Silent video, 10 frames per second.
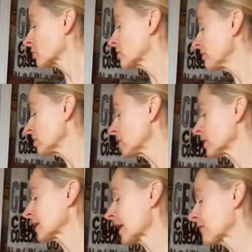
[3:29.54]

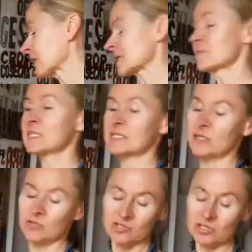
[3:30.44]
Oczywiście, tak jak w każdym
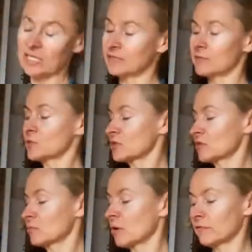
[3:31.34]
sezonie, czy letnim, czy
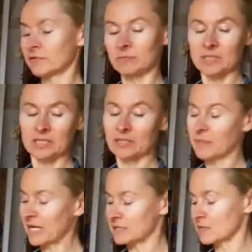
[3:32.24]
zimowym, y,
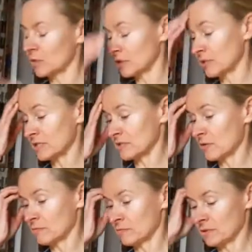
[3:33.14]
bardzo modne
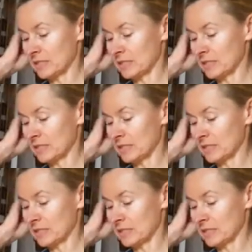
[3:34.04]
są